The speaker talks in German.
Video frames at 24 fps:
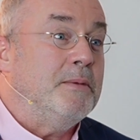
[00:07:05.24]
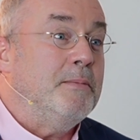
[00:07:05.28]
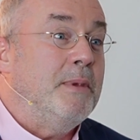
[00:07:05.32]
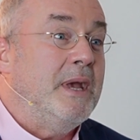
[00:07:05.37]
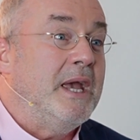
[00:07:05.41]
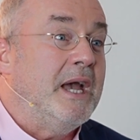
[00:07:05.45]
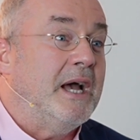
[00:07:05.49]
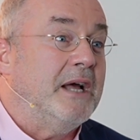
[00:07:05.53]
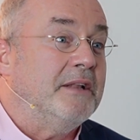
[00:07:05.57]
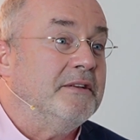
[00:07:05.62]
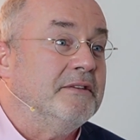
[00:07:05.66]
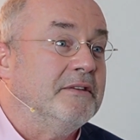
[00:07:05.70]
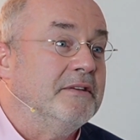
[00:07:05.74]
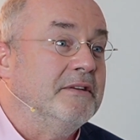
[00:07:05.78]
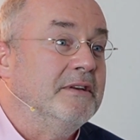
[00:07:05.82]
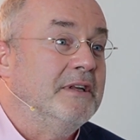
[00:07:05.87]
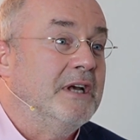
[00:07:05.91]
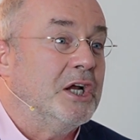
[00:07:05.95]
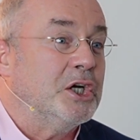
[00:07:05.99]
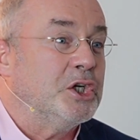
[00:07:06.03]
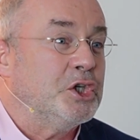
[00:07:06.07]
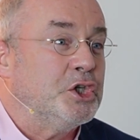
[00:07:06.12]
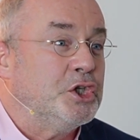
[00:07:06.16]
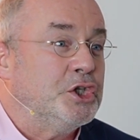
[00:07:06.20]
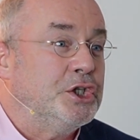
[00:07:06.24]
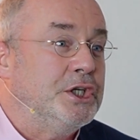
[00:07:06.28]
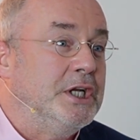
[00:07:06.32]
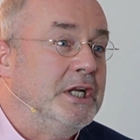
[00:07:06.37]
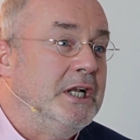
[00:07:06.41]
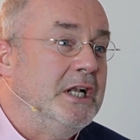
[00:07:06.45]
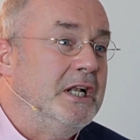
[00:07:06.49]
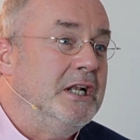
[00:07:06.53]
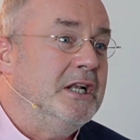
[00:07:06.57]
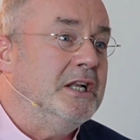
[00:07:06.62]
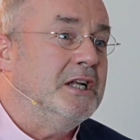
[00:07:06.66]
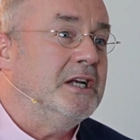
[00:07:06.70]
im Herzen gar
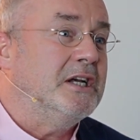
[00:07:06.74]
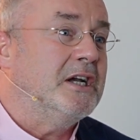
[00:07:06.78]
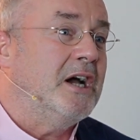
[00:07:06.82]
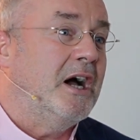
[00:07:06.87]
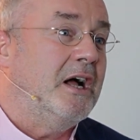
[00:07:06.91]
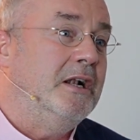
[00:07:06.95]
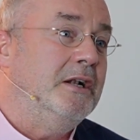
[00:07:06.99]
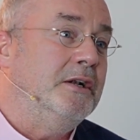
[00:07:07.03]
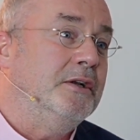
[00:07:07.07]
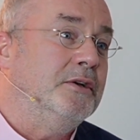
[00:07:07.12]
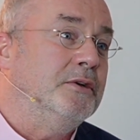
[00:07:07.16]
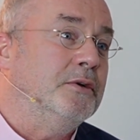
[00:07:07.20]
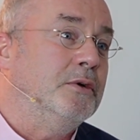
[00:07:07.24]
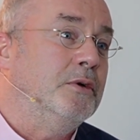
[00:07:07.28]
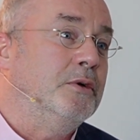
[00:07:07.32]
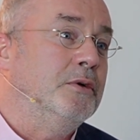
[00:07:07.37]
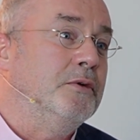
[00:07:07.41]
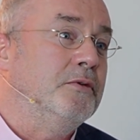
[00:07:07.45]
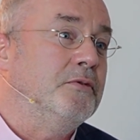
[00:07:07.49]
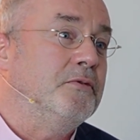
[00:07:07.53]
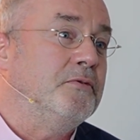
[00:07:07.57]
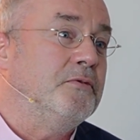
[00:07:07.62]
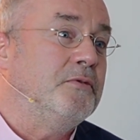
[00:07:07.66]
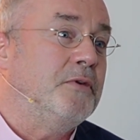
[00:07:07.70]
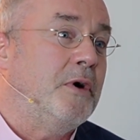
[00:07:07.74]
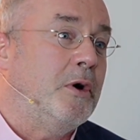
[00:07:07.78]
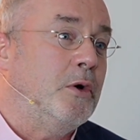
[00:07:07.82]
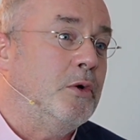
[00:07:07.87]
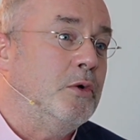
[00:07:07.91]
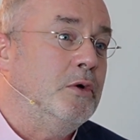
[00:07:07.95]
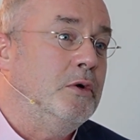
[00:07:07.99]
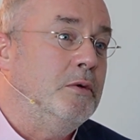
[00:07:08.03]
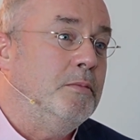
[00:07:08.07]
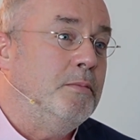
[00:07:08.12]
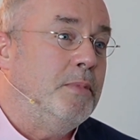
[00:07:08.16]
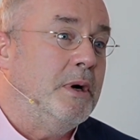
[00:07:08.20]
still, kalt und
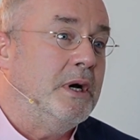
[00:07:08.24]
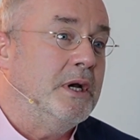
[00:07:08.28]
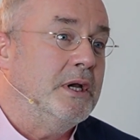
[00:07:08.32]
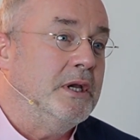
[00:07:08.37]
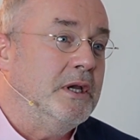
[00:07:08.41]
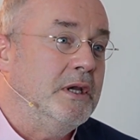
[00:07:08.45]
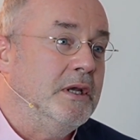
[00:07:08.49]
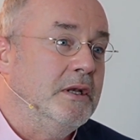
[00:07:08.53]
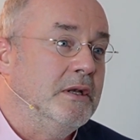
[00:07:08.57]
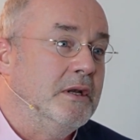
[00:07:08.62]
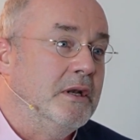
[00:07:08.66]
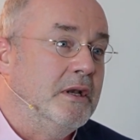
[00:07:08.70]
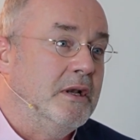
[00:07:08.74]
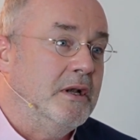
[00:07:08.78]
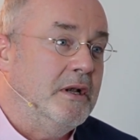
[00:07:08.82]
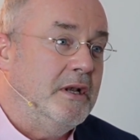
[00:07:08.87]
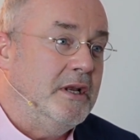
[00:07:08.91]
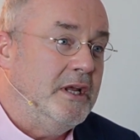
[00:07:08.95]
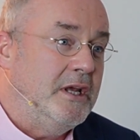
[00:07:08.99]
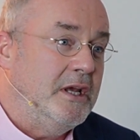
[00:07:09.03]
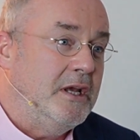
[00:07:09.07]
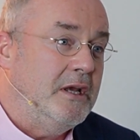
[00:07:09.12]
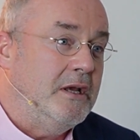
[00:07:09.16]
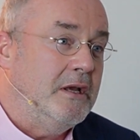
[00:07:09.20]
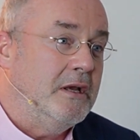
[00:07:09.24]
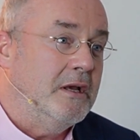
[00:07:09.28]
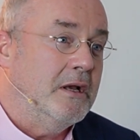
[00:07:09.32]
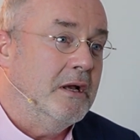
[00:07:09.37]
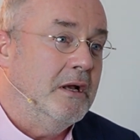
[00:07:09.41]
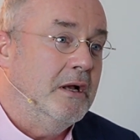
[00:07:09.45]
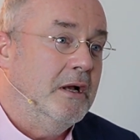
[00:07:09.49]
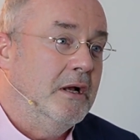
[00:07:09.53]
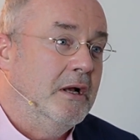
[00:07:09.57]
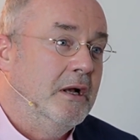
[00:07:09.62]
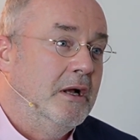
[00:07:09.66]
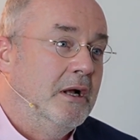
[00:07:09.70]
faul bei ihnen liegen,
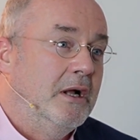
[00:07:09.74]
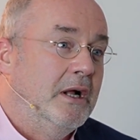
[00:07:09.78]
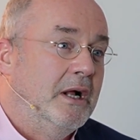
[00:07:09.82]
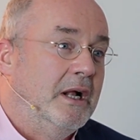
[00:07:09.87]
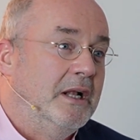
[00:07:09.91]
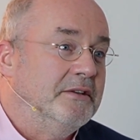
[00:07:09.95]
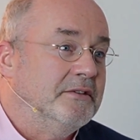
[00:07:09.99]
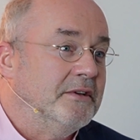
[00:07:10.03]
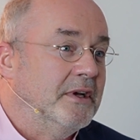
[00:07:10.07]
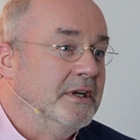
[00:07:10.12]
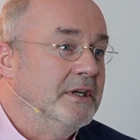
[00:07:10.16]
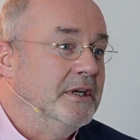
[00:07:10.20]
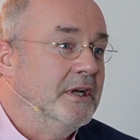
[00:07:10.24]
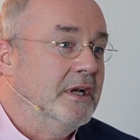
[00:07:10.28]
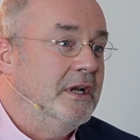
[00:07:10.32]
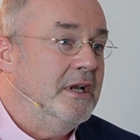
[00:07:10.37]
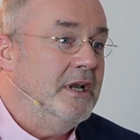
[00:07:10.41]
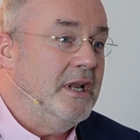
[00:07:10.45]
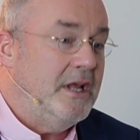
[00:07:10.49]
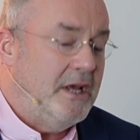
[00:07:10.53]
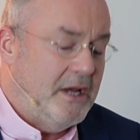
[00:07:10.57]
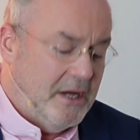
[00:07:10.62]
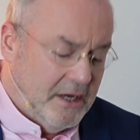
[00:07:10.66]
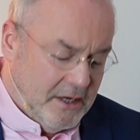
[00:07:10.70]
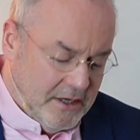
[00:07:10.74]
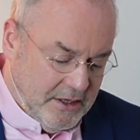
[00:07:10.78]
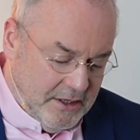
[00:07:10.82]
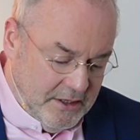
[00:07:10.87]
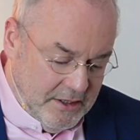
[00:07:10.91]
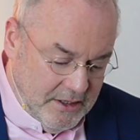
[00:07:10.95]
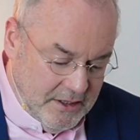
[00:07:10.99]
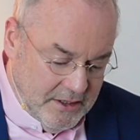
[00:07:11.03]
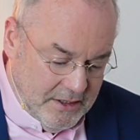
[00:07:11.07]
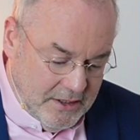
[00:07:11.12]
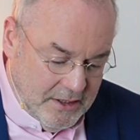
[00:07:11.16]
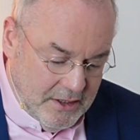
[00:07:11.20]
als eine
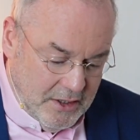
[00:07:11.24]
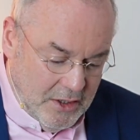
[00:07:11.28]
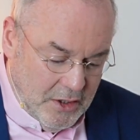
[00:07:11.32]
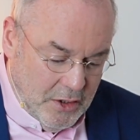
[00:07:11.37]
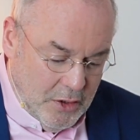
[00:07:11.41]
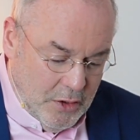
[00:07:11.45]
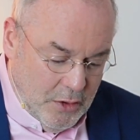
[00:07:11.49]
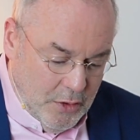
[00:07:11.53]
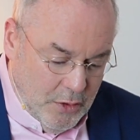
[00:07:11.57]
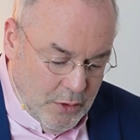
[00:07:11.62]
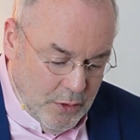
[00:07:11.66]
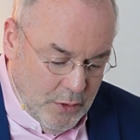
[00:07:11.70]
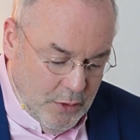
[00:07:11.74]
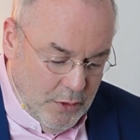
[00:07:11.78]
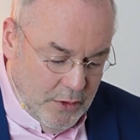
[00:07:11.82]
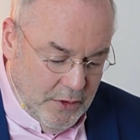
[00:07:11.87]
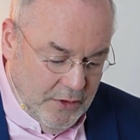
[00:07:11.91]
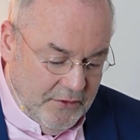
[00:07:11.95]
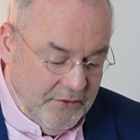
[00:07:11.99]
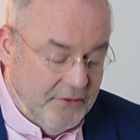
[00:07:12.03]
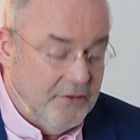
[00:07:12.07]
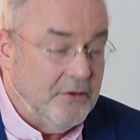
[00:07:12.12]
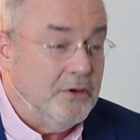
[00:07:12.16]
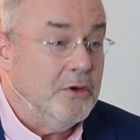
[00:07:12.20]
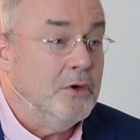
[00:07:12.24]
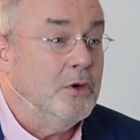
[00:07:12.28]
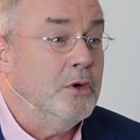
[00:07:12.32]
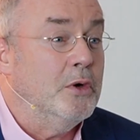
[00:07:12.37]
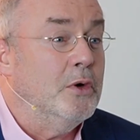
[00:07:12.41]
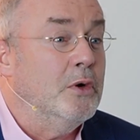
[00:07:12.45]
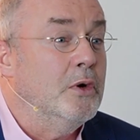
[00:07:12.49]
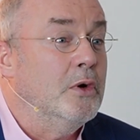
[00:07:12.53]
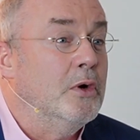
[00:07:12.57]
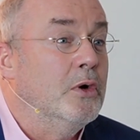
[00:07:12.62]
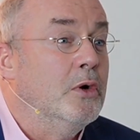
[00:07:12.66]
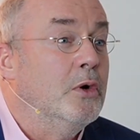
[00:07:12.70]
leere
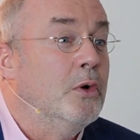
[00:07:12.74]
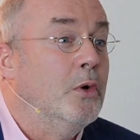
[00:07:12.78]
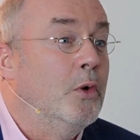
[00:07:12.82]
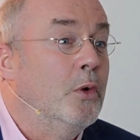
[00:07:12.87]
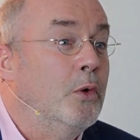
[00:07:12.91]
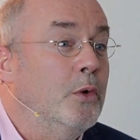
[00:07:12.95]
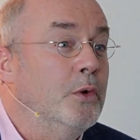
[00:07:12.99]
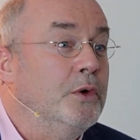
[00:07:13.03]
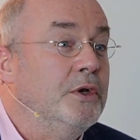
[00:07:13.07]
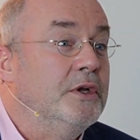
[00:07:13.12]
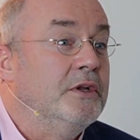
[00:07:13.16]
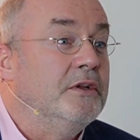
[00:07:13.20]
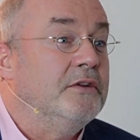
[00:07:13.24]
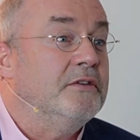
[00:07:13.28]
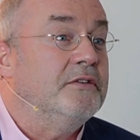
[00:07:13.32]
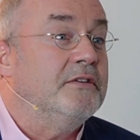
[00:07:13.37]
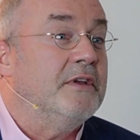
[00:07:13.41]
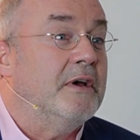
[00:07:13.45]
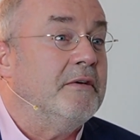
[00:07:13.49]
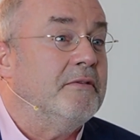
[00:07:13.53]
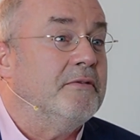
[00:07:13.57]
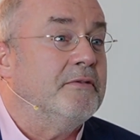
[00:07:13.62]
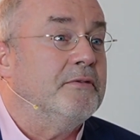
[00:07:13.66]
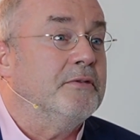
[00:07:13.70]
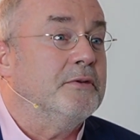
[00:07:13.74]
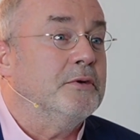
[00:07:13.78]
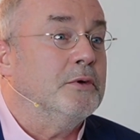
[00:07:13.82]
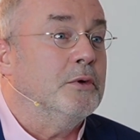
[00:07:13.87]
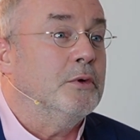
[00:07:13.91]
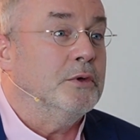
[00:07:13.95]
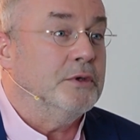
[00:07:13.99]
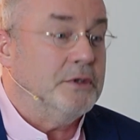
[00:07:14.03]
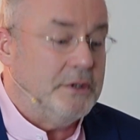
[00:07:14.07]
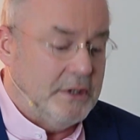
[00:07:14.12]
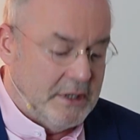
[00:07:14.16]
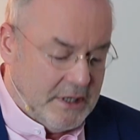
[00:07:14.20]
Hülse ohne Saft
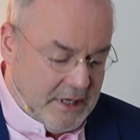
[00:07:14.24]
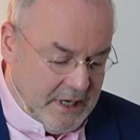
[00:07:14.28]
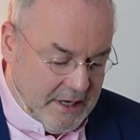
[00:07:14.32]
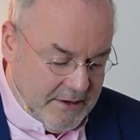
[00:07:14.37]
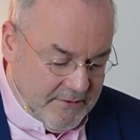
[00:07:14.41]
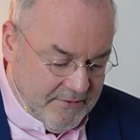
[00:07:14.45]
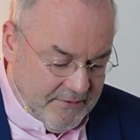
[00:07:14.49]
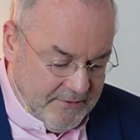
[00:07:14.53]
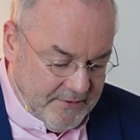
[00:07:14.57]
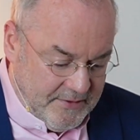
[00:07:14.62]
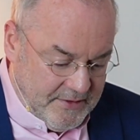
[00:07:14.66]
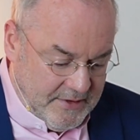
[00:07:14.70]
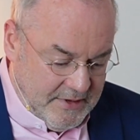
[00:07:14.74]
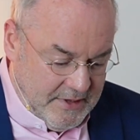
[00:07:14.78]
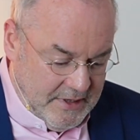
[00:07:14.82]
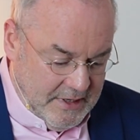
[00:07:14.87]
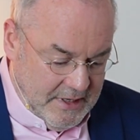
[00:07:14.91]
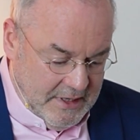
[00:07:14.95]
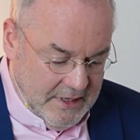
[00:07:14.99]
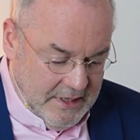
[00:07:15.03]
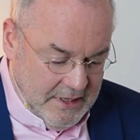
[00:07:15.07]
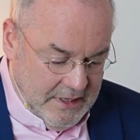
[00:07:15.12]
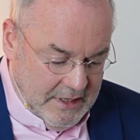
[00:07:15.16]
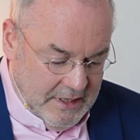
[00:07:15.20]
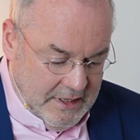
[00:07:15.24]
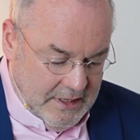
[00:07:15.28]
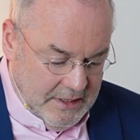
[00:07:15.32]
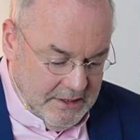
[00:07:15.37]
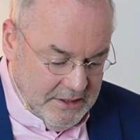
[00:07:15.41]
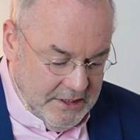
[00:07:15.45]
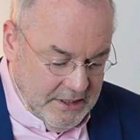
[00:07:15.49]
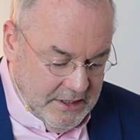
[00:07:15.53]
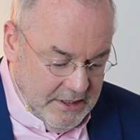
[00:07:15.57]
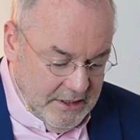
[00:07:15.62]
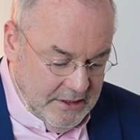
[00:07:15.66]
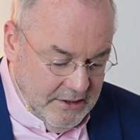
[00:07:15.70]
und Kraft,
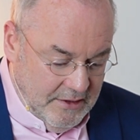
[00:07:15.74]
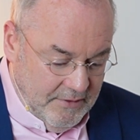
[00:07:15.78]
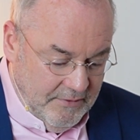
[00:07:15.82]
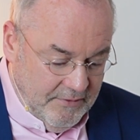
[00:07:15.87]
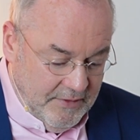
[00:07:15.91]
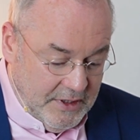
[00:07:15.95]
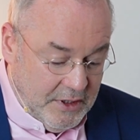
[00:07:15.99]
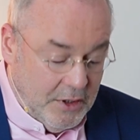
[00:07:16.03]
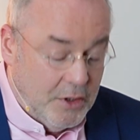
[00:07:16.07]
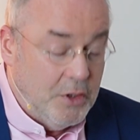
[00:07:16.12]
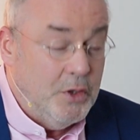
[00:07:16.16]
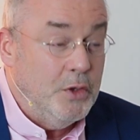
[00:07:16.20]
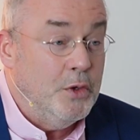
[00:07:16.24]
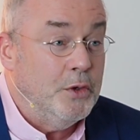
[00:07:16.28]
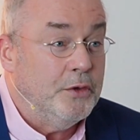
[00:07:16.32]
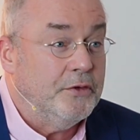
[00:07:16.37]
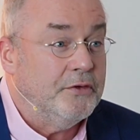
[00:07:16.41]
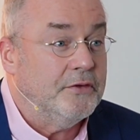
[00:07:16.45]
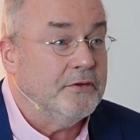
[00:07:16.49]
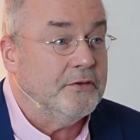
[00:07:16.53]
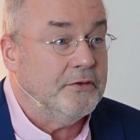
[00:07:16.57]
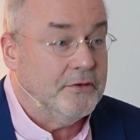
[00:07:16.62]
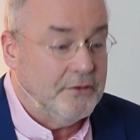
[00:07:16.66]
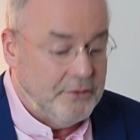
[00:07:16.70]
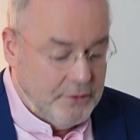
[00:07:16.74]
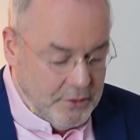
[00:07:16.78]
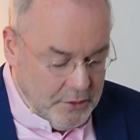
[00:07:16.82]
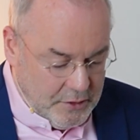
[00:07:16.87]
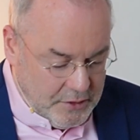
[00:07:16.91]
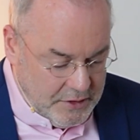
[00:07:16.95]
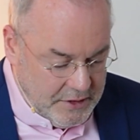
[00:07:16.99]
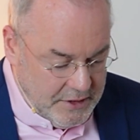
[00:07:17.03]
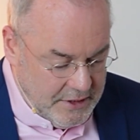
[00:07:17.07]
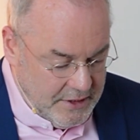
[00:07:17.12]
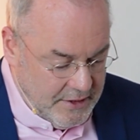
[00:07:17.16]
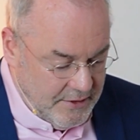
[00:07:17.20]
die ihnen weder nützt
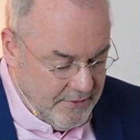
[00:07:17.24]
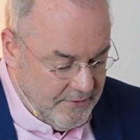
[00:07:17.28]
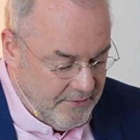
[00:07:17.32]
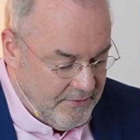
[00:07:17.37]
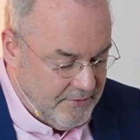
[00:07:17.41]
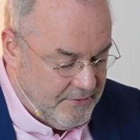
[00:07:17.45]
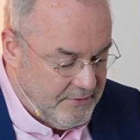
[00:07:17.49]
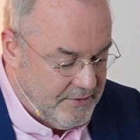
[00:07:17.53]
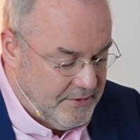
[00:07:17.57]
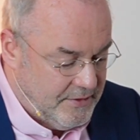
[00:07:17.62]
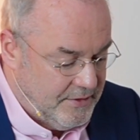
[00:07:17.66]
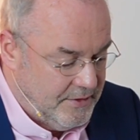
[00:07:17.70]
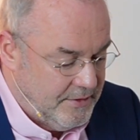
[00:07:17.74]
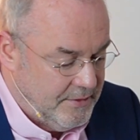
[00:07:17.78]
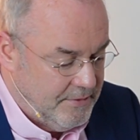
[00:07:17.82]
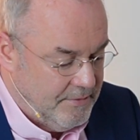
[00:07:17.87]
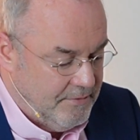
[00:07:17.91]
noch hilft.